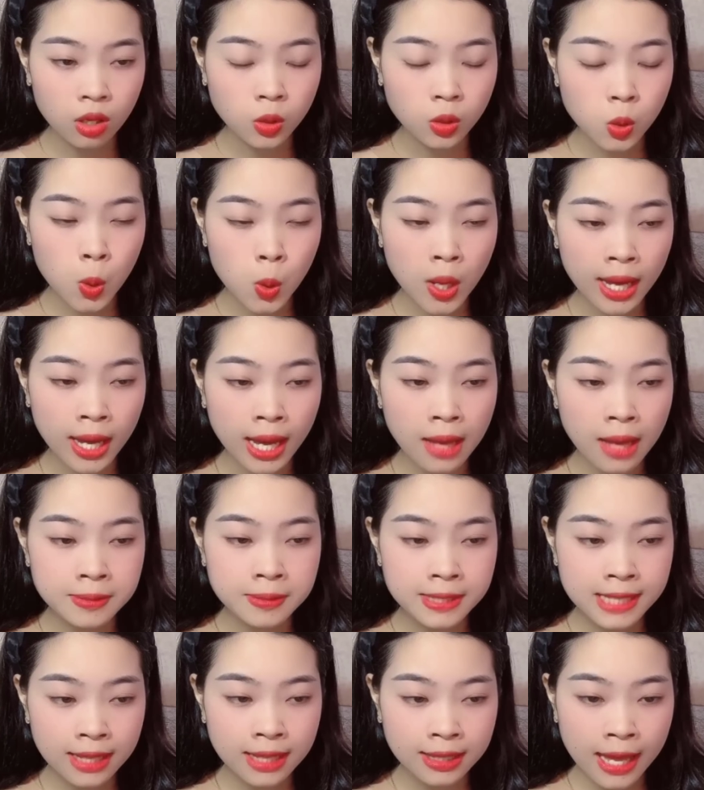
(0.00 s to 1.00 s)
cố gắng áp
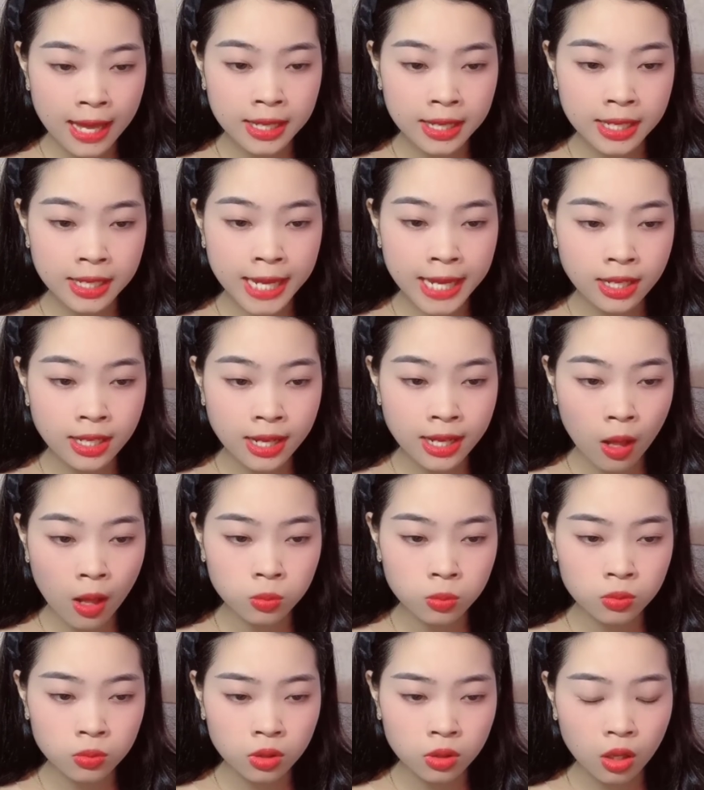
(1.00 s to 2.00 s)
sát tai nghe
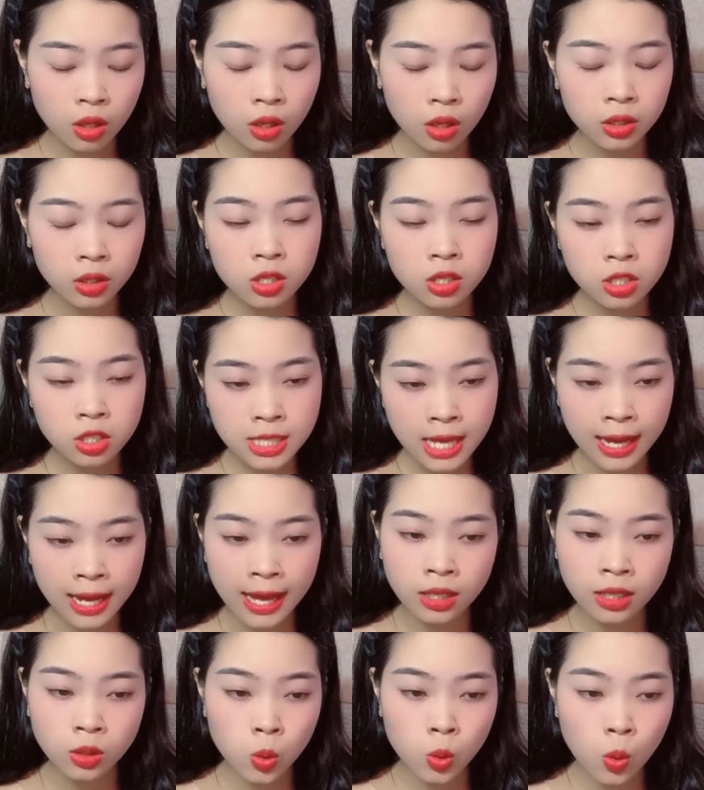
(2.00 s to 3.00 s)
ngóng, nhưng chẳng
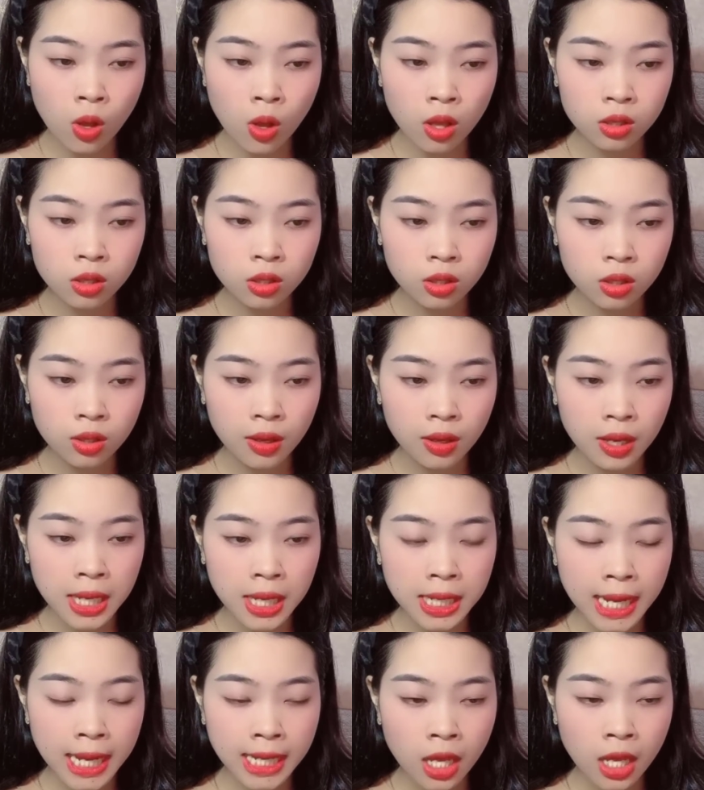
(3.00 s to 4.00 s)
ăn thua.
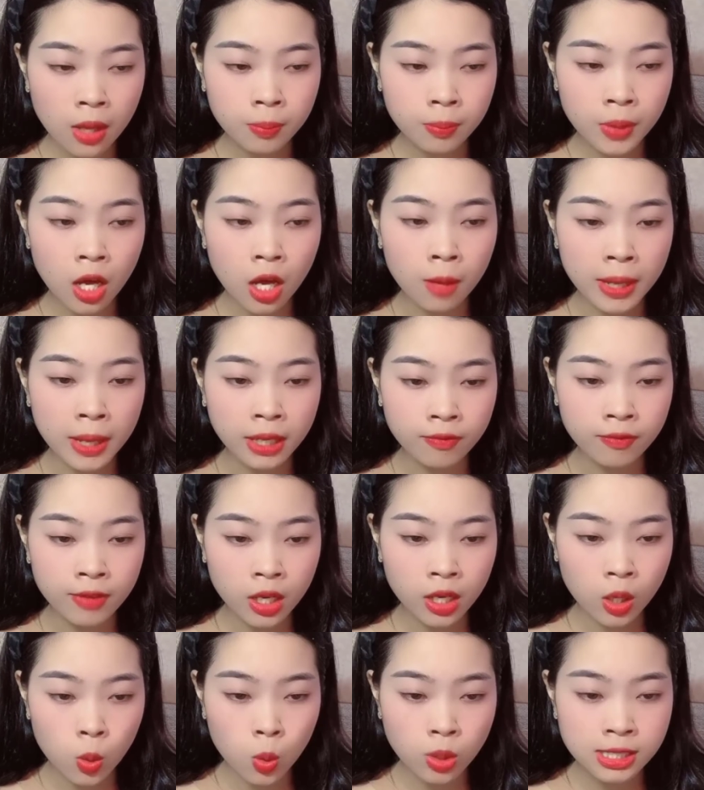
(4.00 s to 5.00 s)
Cách âm ở bệnh
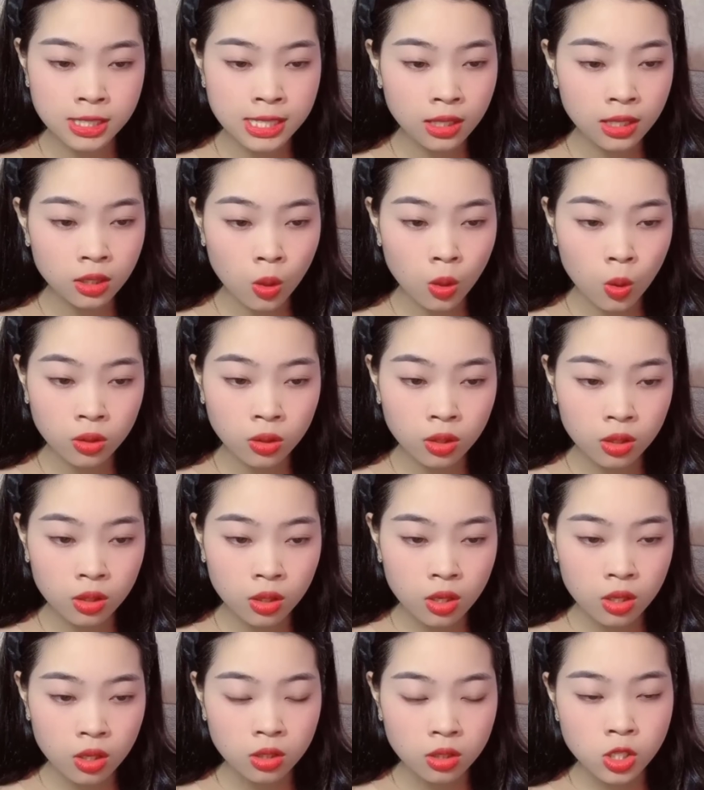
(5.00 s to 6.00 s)
viện luôn rất tốt,
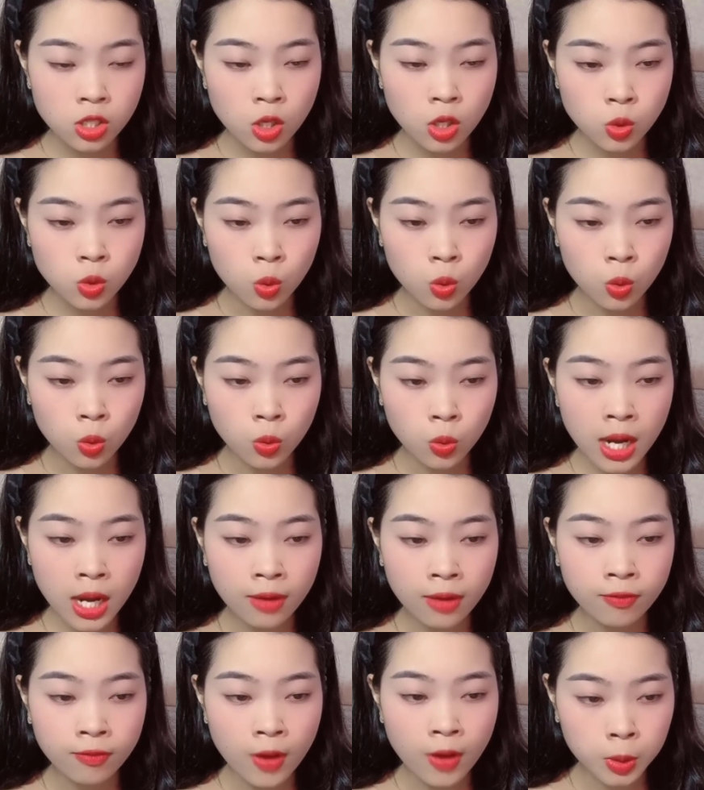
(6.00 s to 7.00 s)
cho dù có
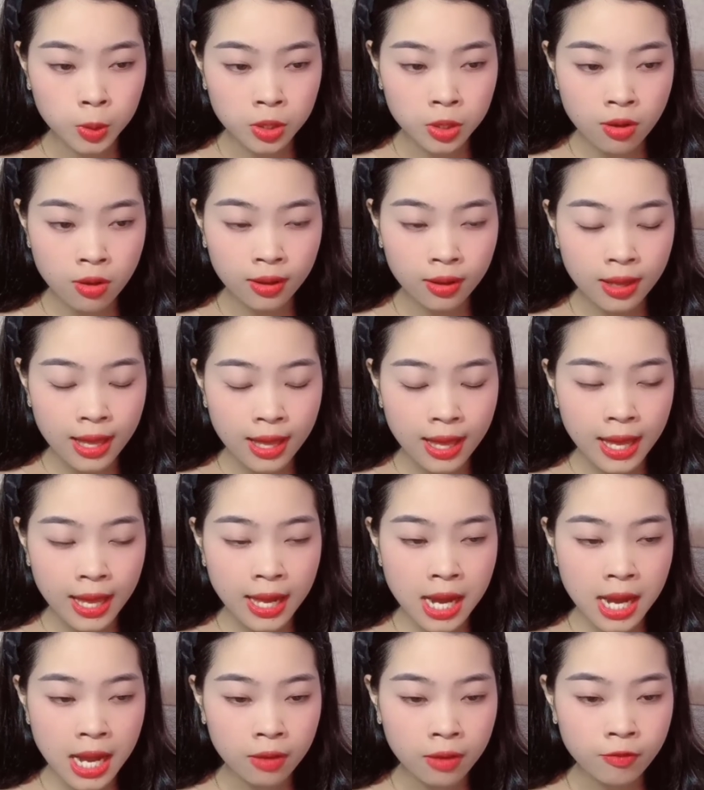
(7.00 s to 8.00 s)
là phòng thường
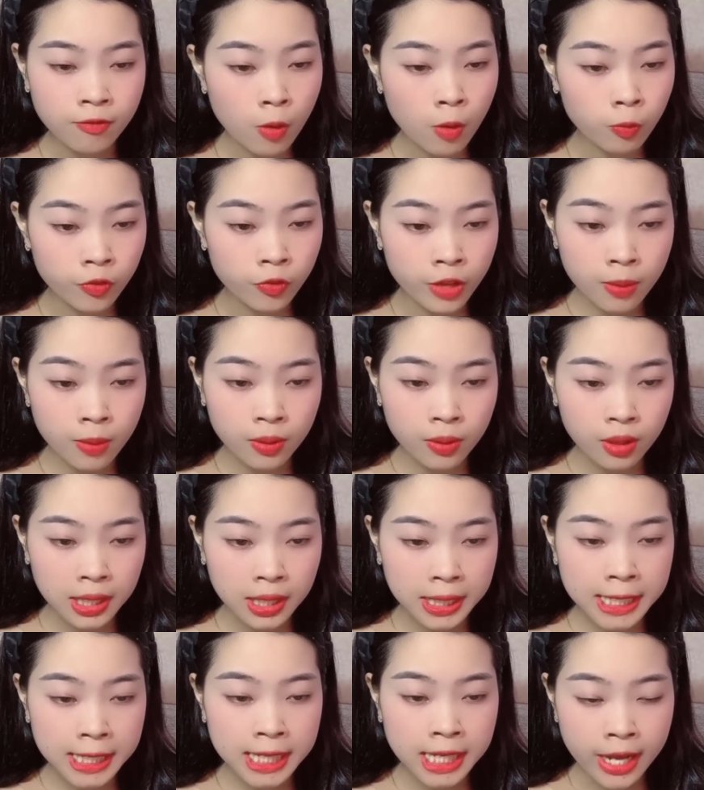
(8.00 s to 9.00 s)
hay là phòng VIP
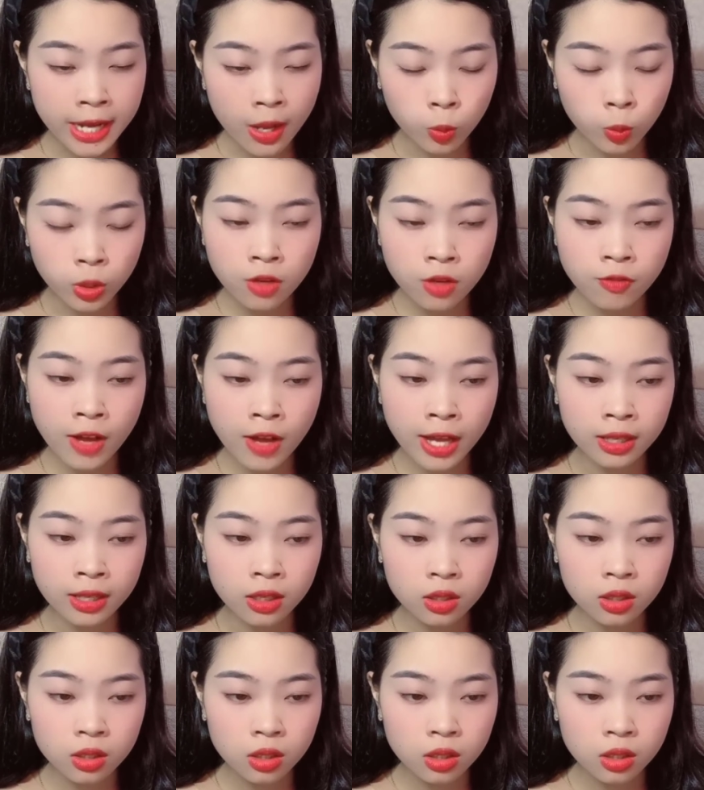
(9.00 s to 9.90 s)
thì đều như vậy.